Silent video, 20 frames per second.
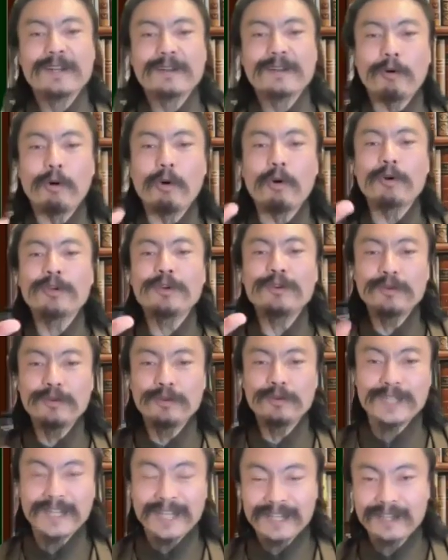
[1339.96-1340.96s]
こういうふ
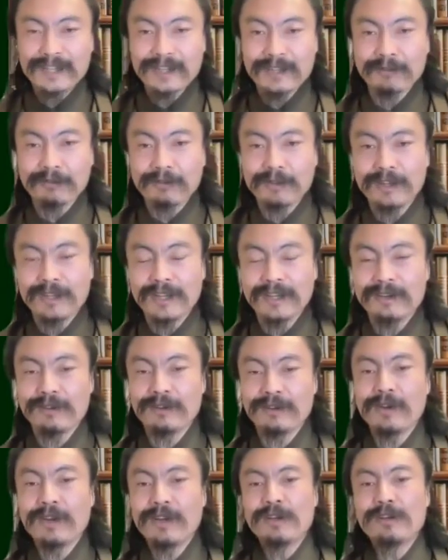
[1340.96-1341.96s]
うになってるってい
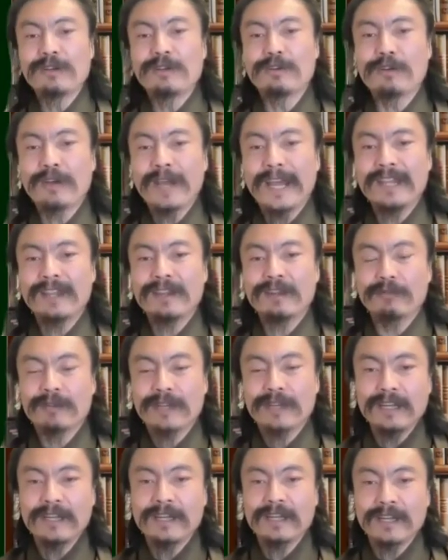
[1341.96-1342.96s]
う普遍の
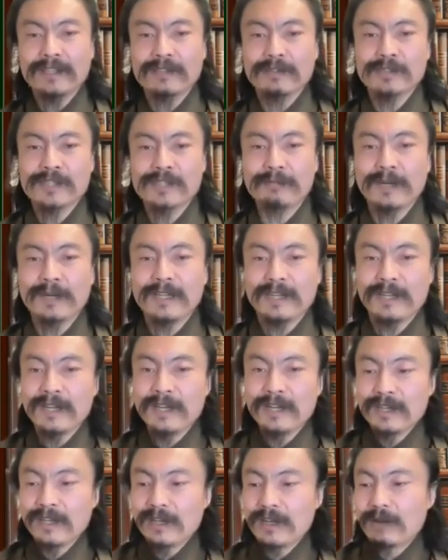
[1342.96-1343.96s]
原理原則、つまり、
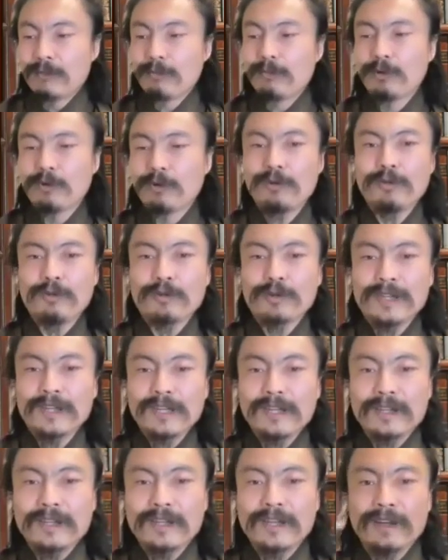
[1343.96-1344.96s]
物を
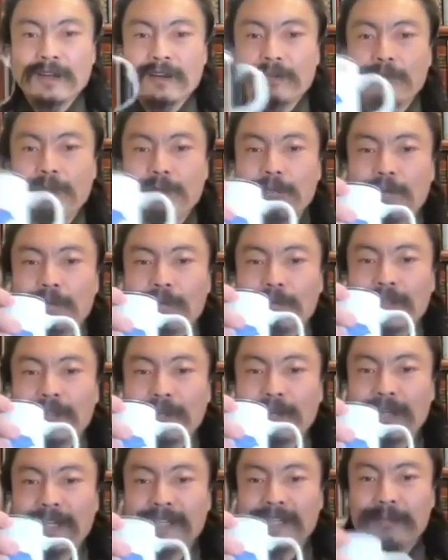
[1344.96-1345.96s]
ね、物を
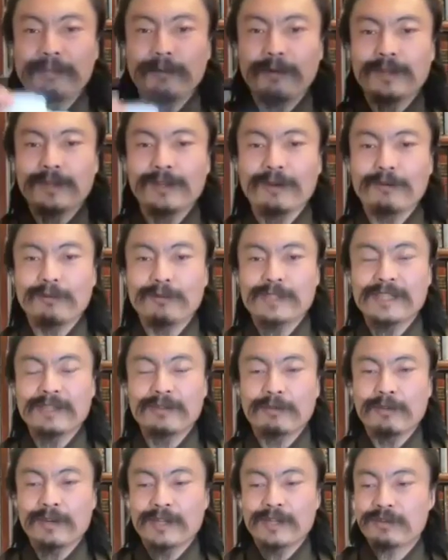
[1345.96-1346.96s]
手を離したらボンって落ち
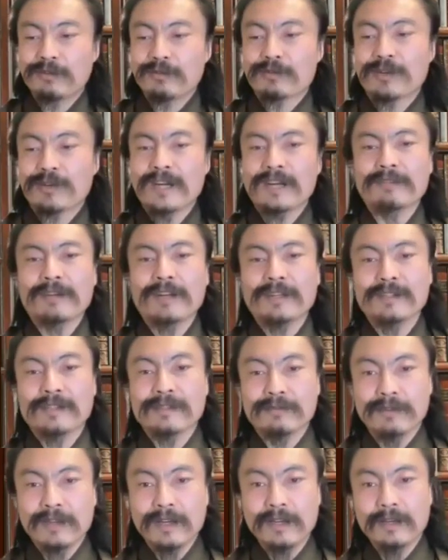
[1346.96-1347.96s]
る、これ重力があるからで
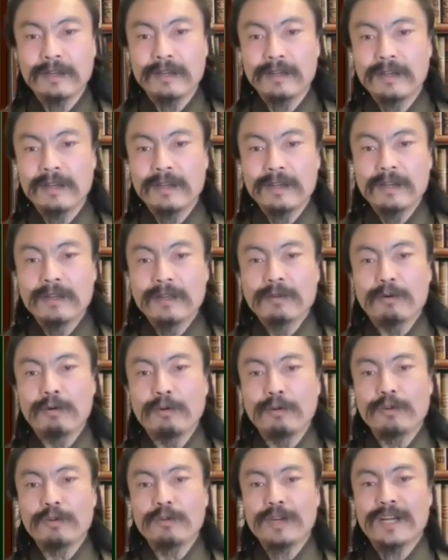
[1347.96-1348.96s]
すよね。
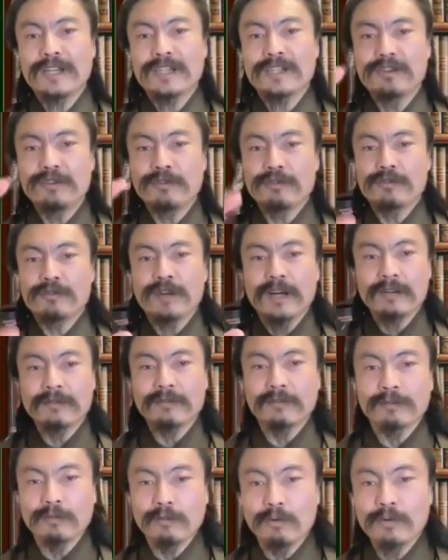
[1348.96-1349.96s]
この世の中に重力がある
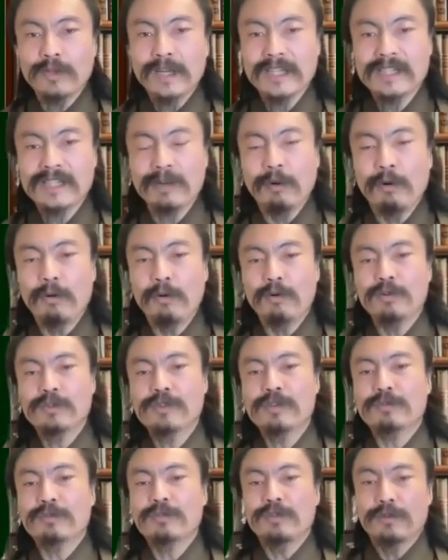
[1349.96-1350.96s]
のと同じ法
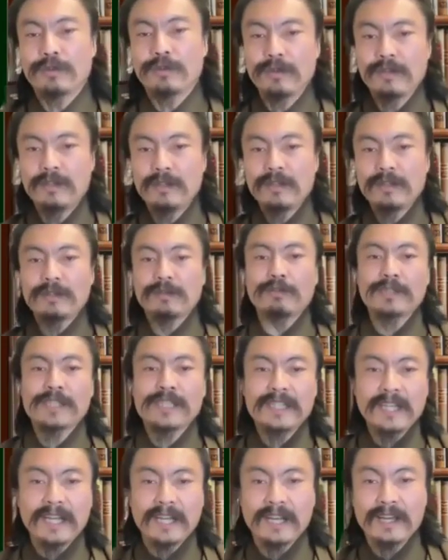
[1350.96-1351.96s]
則と
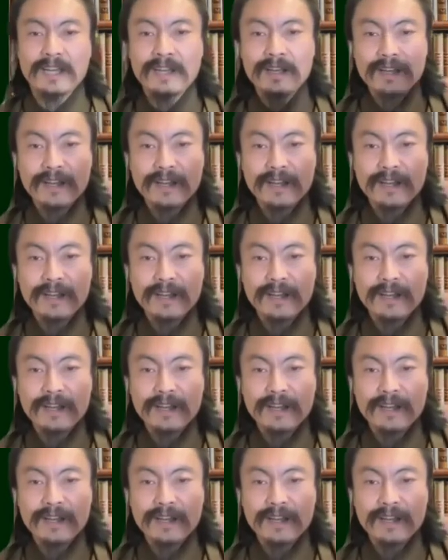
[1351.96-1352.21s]
して、